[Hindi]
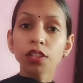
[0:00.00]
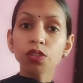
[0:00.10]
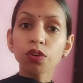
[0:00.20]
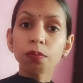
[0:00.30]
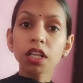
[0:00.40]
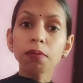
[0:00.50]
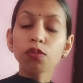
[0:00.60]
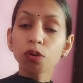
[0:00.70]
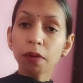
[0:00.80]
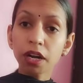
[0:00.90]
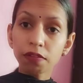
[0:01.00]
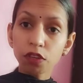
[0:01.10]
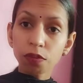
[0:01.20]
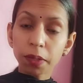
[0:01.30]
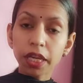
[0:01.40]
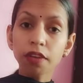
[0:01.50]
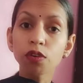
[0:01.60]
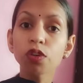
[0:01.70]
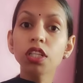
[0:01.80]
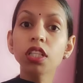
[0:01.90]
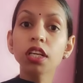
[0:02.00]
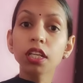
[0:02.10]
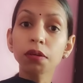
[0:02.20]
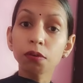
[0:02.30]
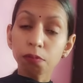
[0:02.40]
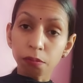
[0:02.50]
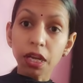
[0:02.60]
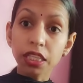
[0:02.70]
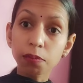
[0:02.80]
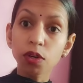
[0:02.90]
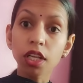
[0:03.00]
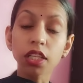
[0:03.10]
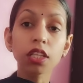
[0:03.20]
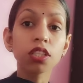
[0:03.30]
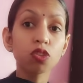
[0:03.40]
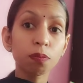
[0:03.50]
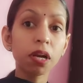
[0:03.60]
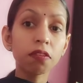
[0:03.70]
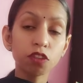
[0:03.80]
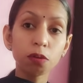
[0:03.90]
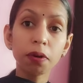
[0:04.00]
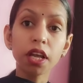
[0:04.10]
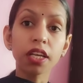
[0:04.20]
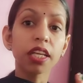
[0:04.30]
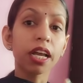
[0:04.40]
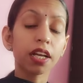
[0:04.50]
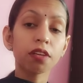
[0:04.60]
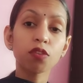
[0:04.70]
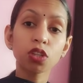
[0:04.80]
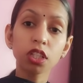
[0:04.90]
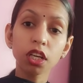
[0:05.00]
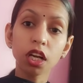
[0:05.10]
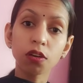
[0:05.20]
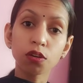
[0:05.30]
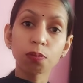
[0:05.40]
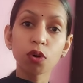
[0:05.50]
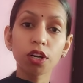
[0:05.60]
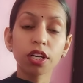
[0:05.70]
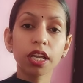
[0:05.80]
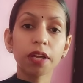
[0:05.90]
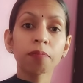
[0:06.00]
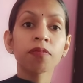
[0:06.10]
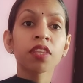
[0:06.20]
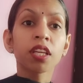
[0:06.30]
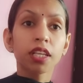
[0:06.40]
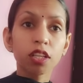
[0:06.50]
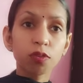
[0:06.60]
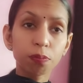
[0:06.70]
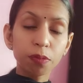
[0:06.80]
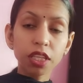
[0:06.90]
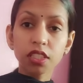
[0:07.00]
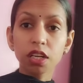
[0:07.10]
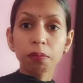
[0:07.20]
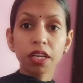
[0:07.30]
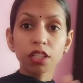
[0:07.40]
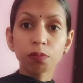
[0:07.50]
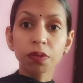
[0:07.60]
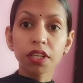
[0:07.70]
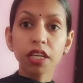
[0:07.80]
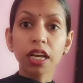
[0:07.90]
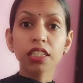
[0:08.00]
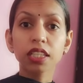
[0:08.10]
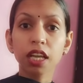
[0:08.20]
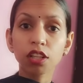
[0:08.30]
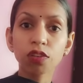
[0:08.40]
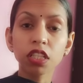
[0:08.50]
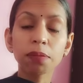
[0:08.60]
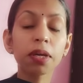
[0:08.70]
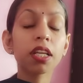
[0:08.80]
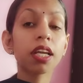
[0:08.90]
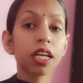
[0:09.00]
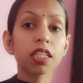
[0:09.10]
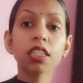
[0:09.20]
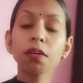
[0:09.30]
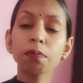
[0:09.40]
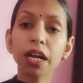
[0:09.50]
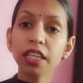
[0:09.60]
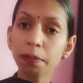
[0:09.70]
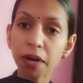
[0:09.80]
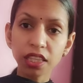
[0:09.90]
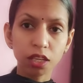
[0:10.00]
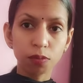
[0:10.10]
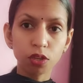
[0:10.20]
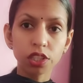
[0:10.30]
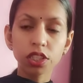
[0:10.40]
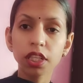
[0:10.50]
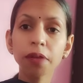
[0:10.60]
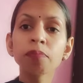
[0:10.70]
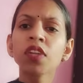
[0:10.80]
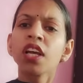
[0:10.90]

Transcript: जो मतलब जो बाण वीडियो बना रही है वो कोई इतनी वैसे बोला था कि जो बाण वीडियो बना रही है कि वो इतना वो बोल रही है ये तो बेशरम है ये तो प्रिया ऐसी है ये तो ऐसे मैं कह रही हूँ सिर्फ बहन ये बात नहीं बोलनी चाहिए